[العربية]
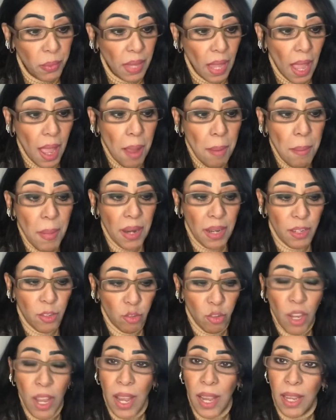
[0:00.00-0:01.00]
اما
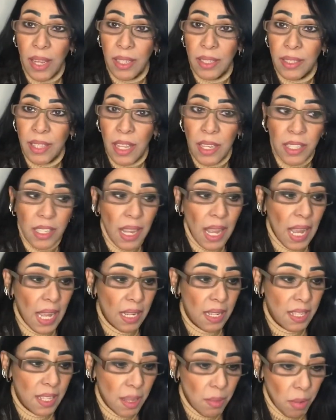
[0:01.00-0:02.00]
الاشاعه الثانيه عن
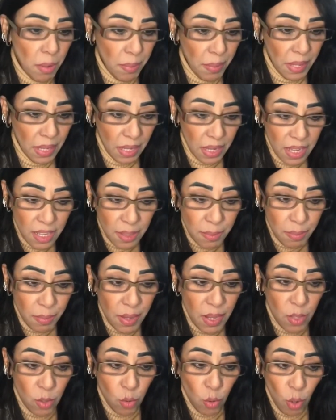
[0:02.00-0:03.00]
سبب الاسم
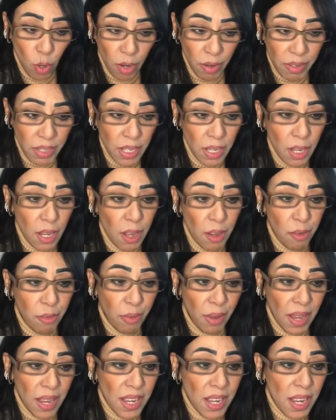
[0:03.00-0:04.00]
الزهري
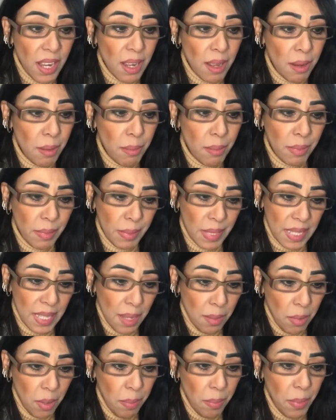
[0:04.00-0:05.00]
فهي
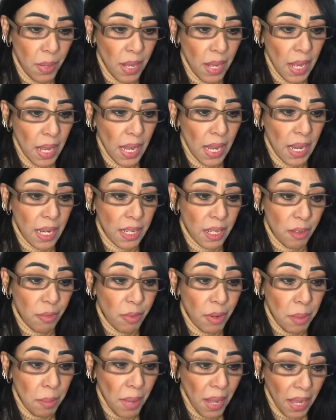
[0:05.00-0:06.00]
بسبب ان في
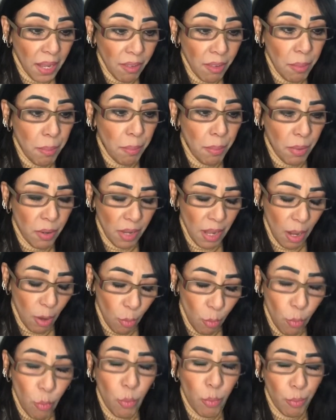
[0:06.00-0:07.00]
المغرب
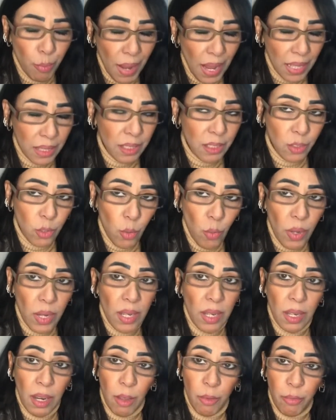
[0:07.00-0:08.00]
او بعض الدول
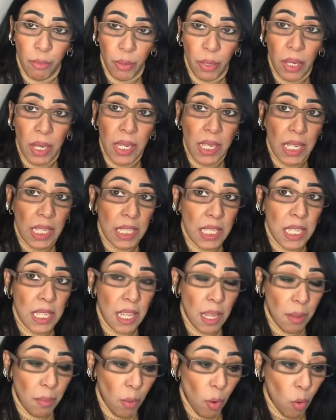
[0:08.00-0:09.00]
الافريقيه دي
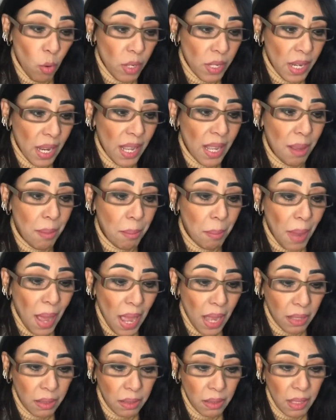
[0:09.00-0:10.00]
زي ما قلنا
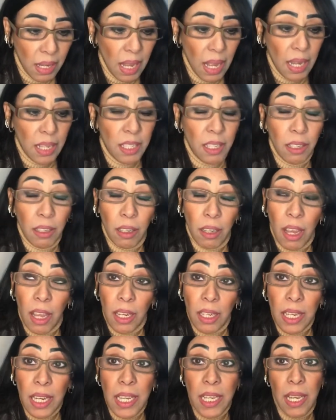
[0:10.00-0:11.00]
بعض
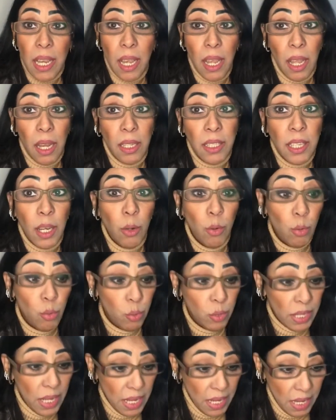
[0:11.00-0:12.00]
القليه
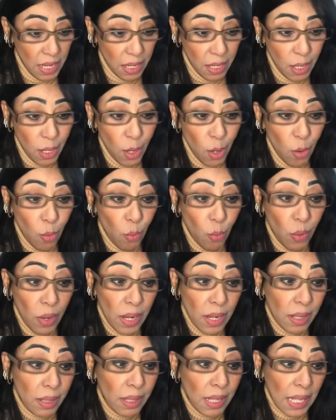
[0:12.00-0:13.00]
اليهوديه
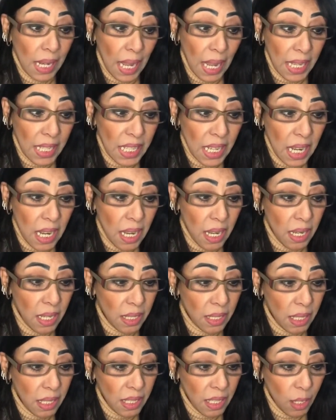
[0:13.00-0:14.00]
والحقيقه ان
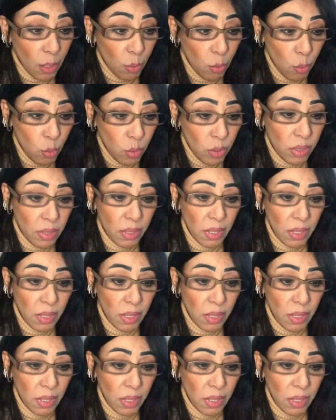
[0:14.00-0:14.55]
اليهود